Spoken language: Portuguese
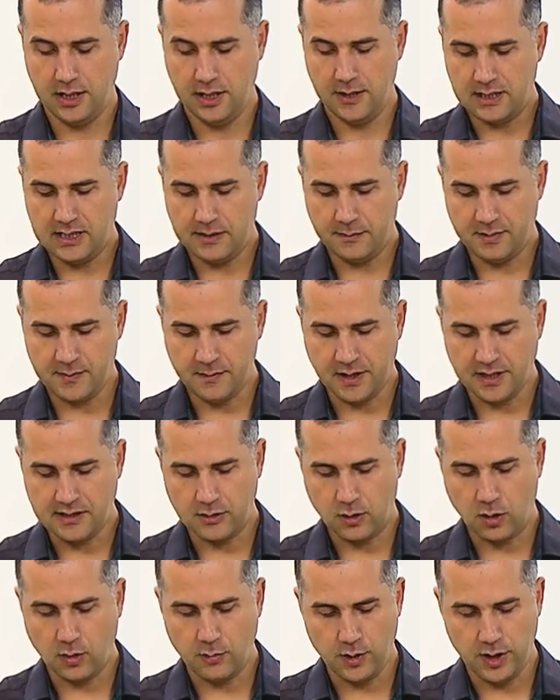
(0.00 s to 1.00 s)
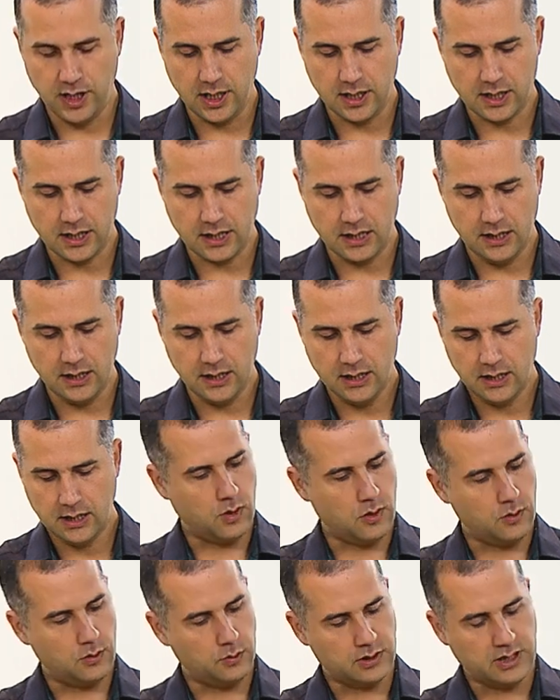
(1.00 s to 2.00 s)
Ele simplesmente se comunica aqui
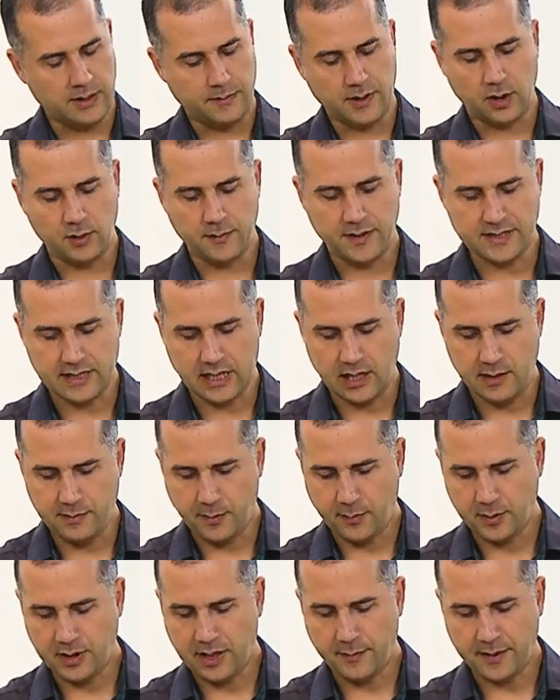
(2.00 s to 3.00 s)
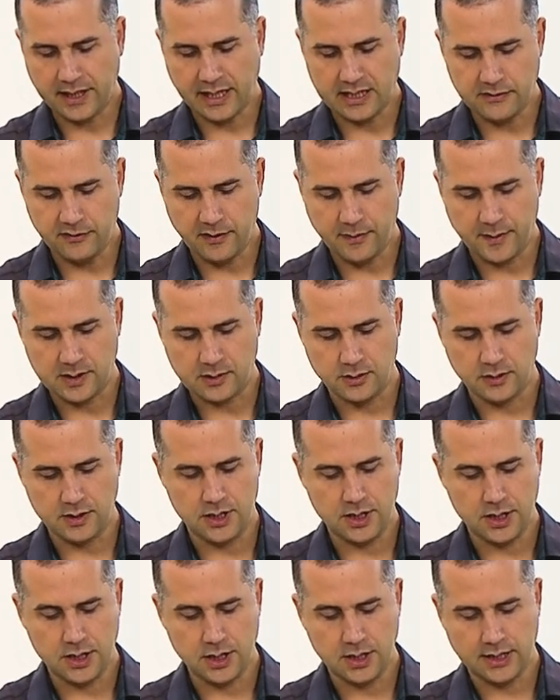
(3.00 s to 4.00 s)
com o terminal do mesário para poder mandar as informações
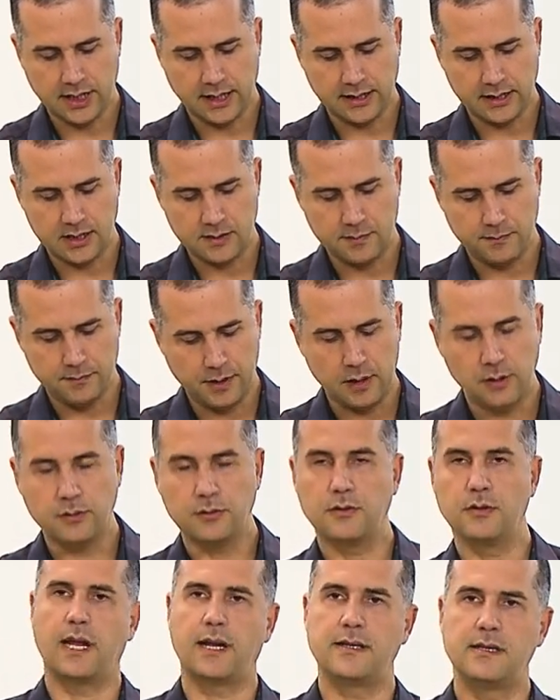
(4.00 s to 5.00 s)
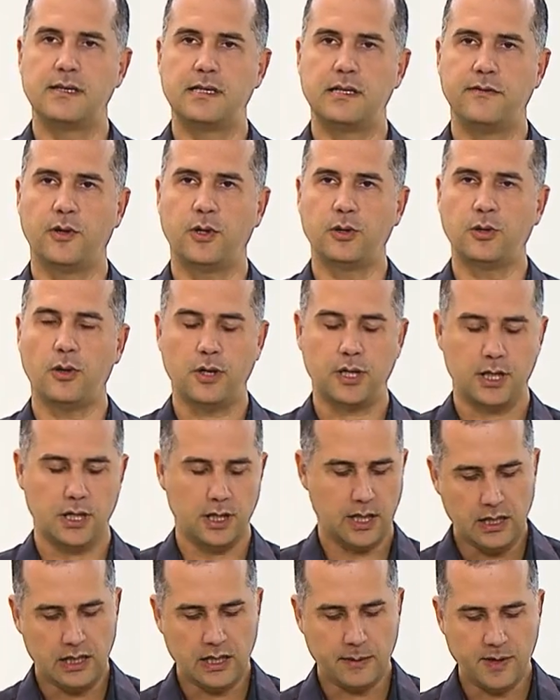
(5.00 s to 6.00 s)
digitadas pela tela sensível ao
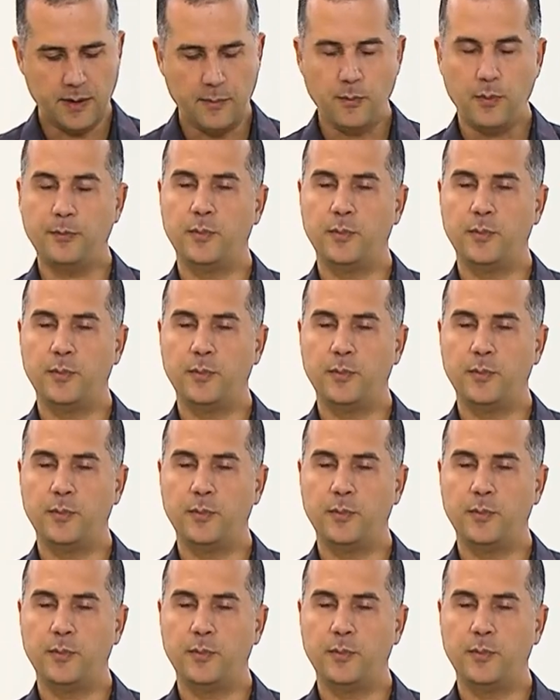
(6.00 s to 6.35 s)
toque e também